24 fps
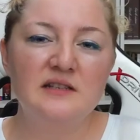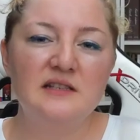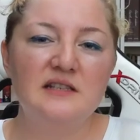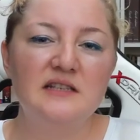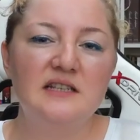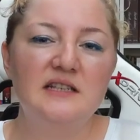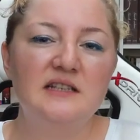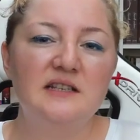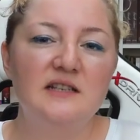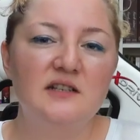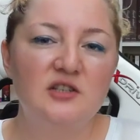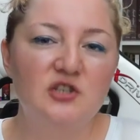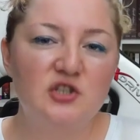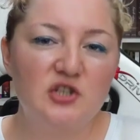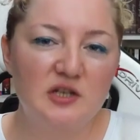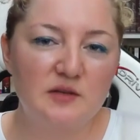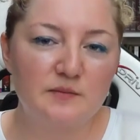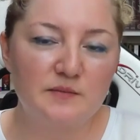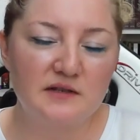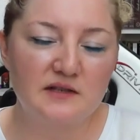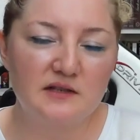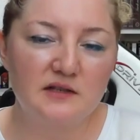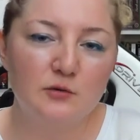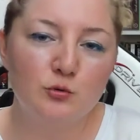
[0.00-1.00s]
nasıl
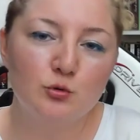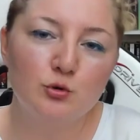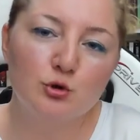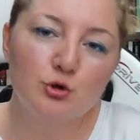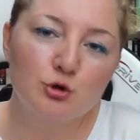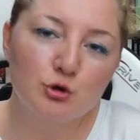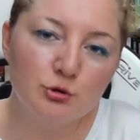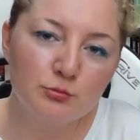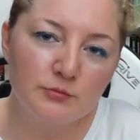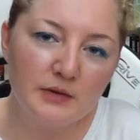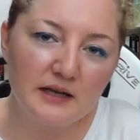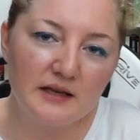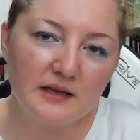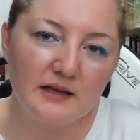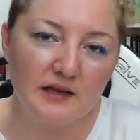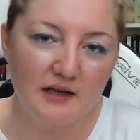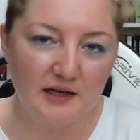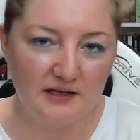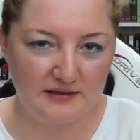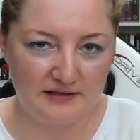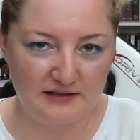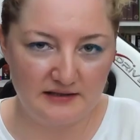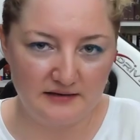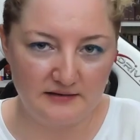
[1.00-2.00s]
gidereceğimizi düşünmek
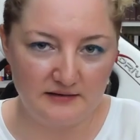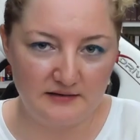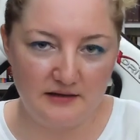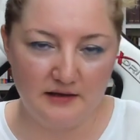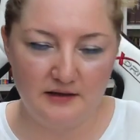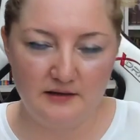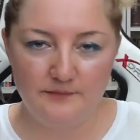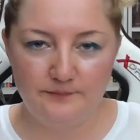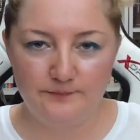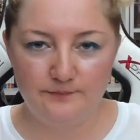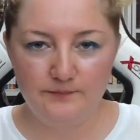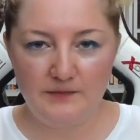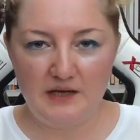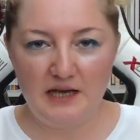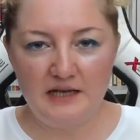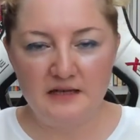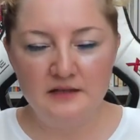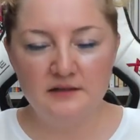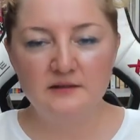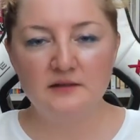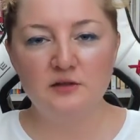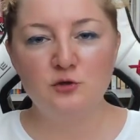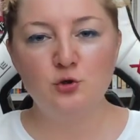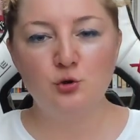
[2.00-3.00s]
aslında.
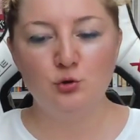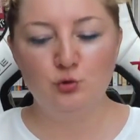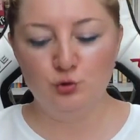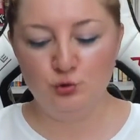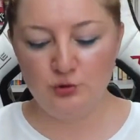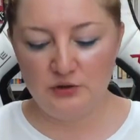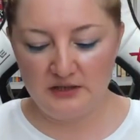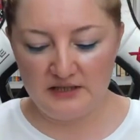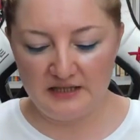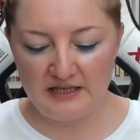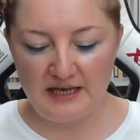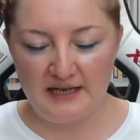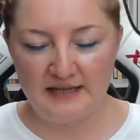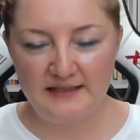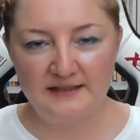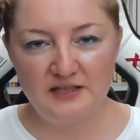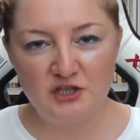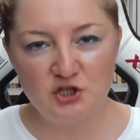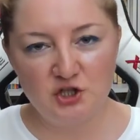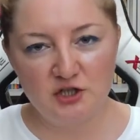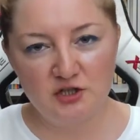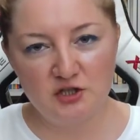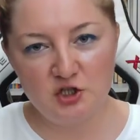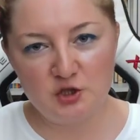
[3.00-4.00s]
Eninde sonunda kendi
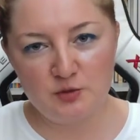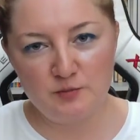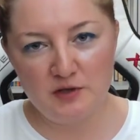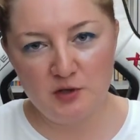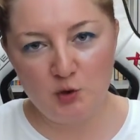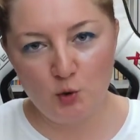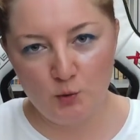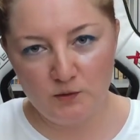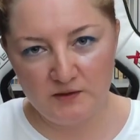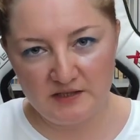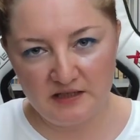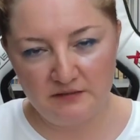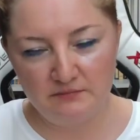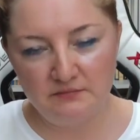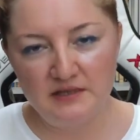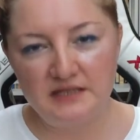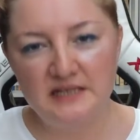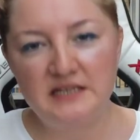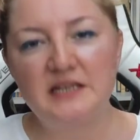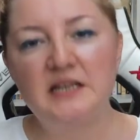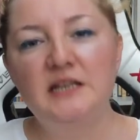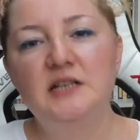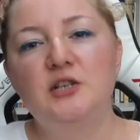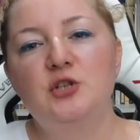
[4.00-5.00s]
çalışma
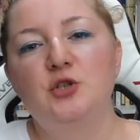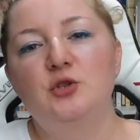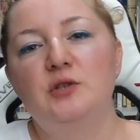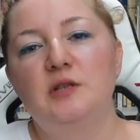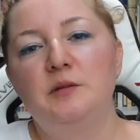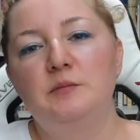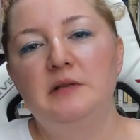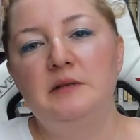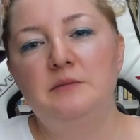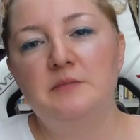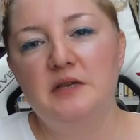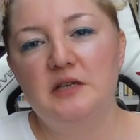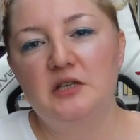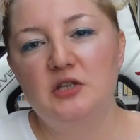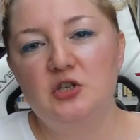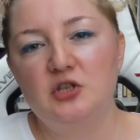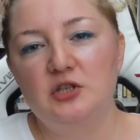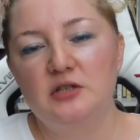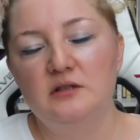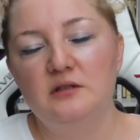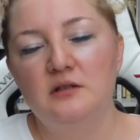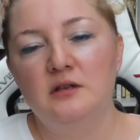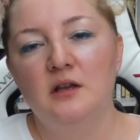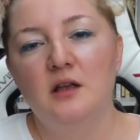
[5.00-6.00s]
yöntemimizi geliştirebilmek
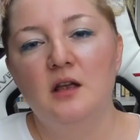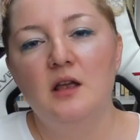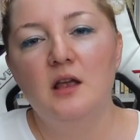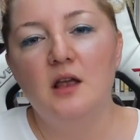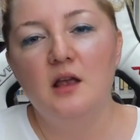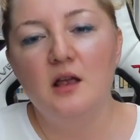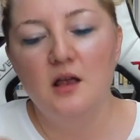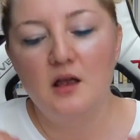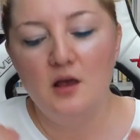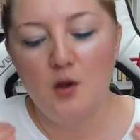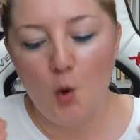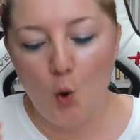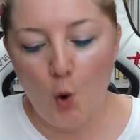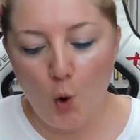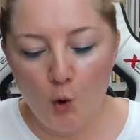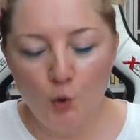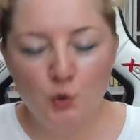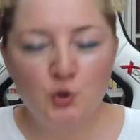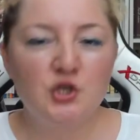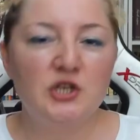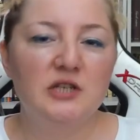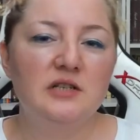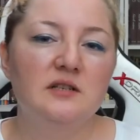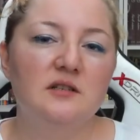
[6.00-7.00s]
için
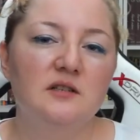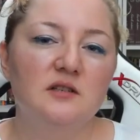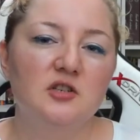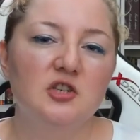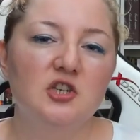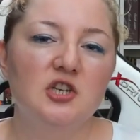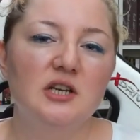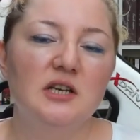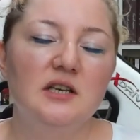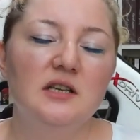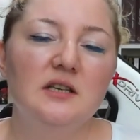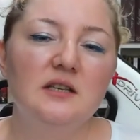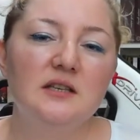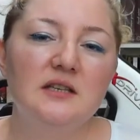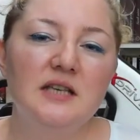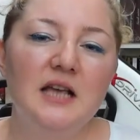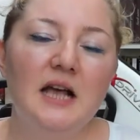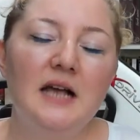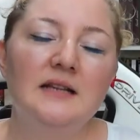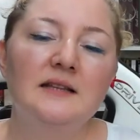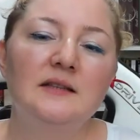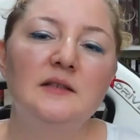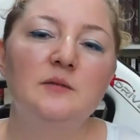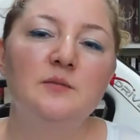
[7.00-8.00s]
Öncelikli şey
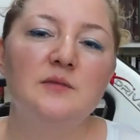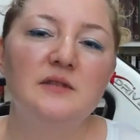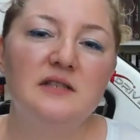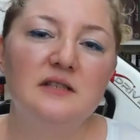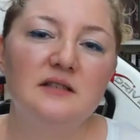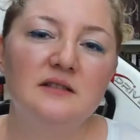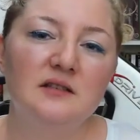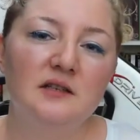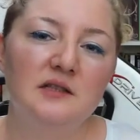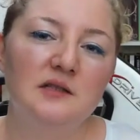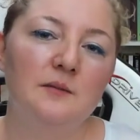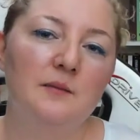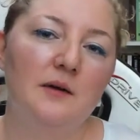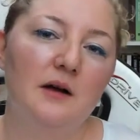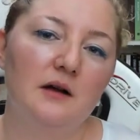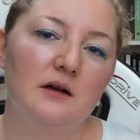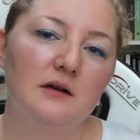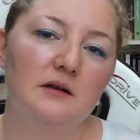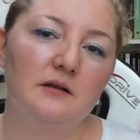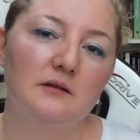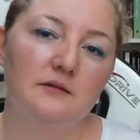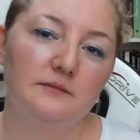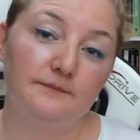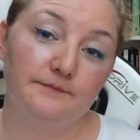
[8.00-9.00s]
kendimizi
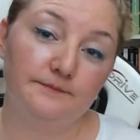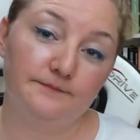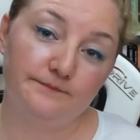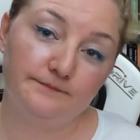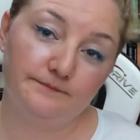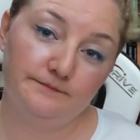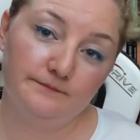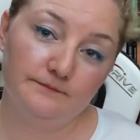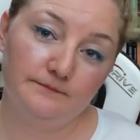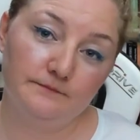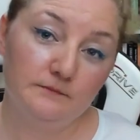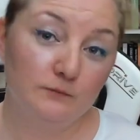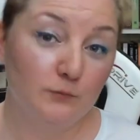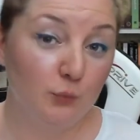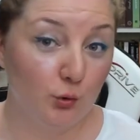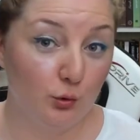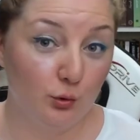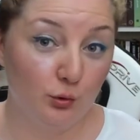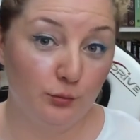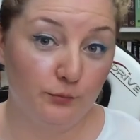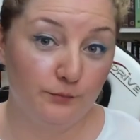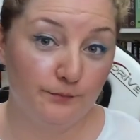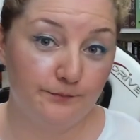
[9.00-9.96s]
tanımak. Bu.